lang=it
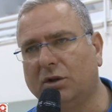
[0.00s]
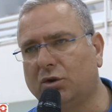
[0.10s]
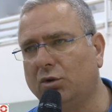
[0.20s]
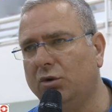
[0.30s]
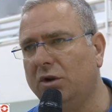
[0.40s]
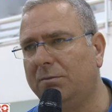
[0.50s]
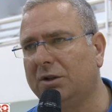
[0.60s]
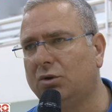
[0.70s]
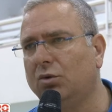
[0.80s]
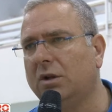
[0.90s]
il suo turno di
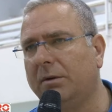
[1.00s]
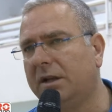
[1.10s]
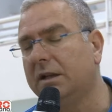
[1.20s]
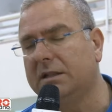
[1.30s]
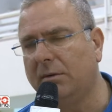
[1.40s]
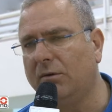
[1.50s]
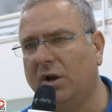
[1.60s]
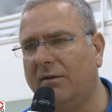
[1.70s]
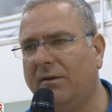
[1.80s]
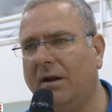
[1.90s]
battuta perché sapevo
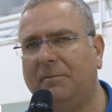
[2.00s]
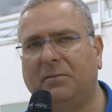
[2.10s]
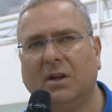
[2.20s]
che aveva,